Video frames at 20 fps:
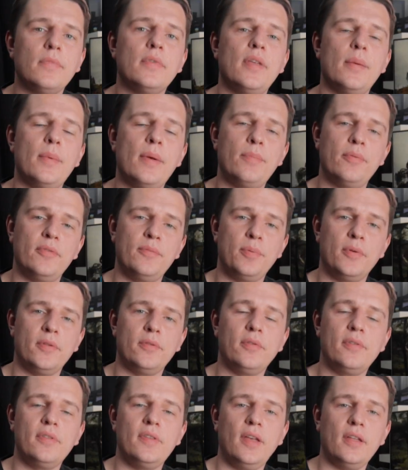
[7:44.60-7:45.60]
sama
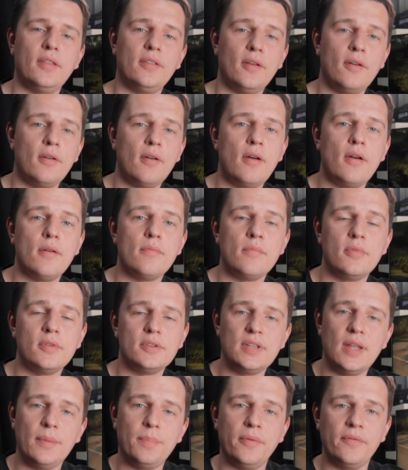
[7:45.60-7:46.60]
postprodukcja, to
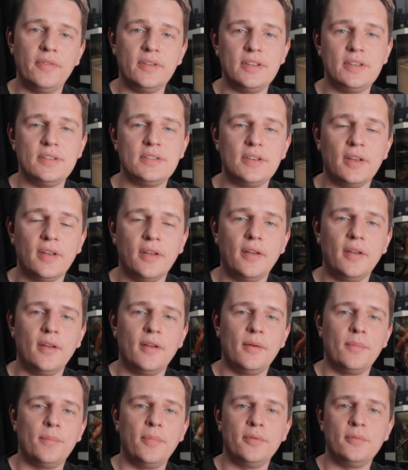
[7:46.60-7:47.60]
można powiedzieć
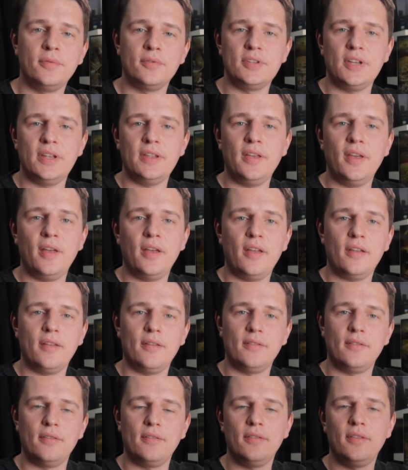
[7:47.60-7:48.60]
podłożenie
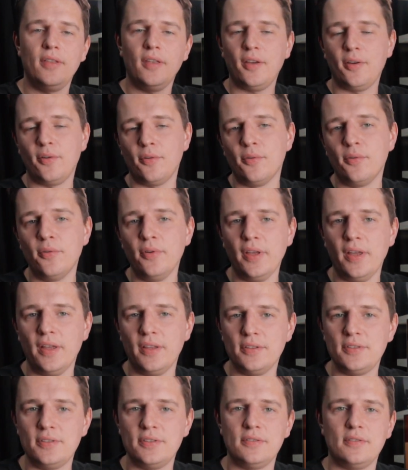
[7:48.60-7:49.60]
tych
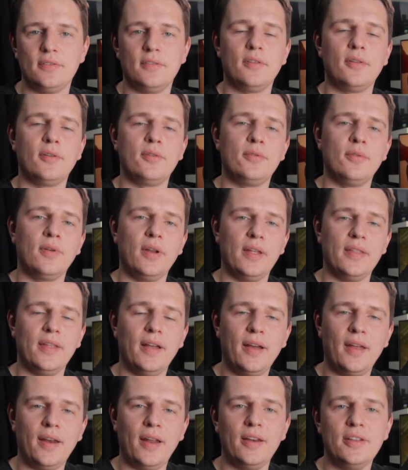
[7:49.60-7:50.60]
ujęć, które
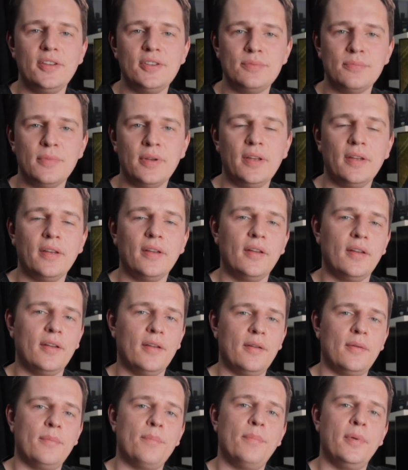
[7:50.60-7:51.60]
nagraliśmy
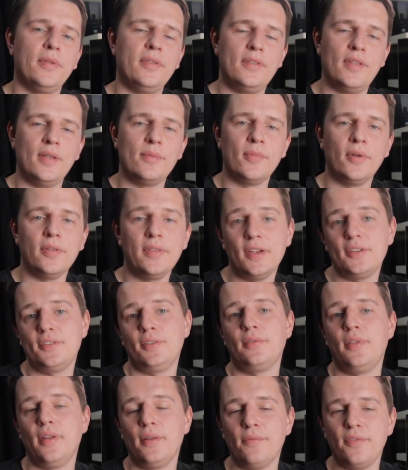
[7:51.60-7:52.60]
pod ten montaż,
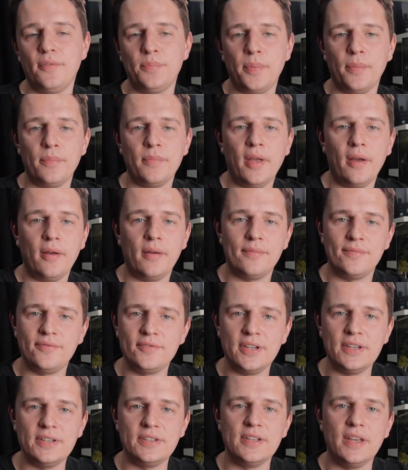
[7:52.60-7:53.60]
o którym wspomniałem
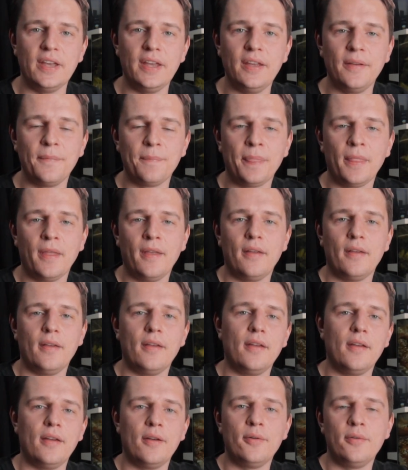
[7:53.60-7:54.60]
wcześniej,
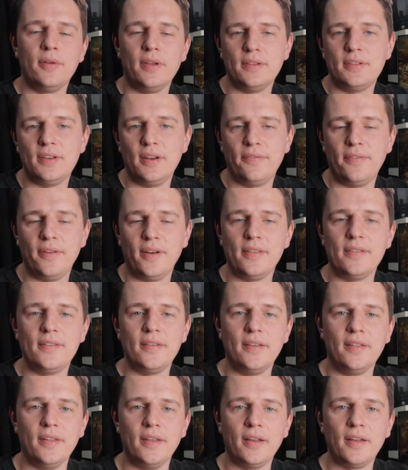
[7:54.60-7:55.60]
e, ujęć
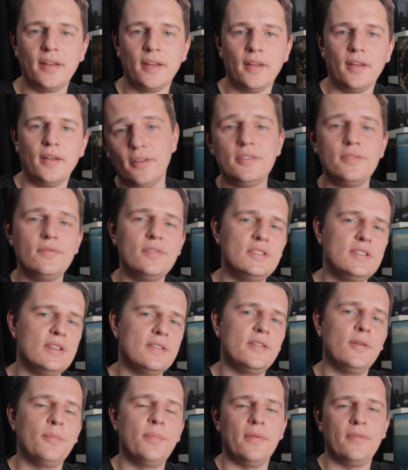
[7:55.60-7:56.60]
referencyjnych.
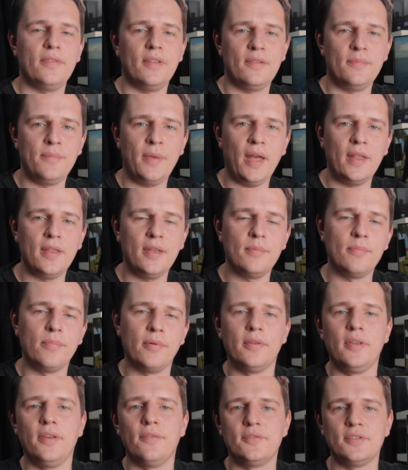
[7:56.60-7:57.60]
Oczywiście są pewne zmiany,
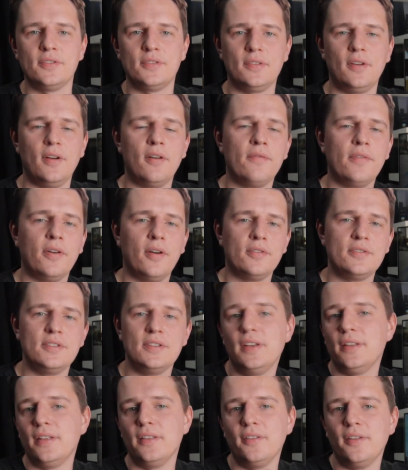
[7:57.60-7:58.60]
bo nie wszystko
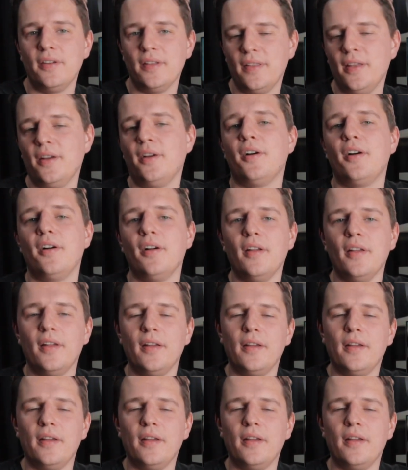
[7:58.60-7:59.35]
wychodzi jeden do jednego.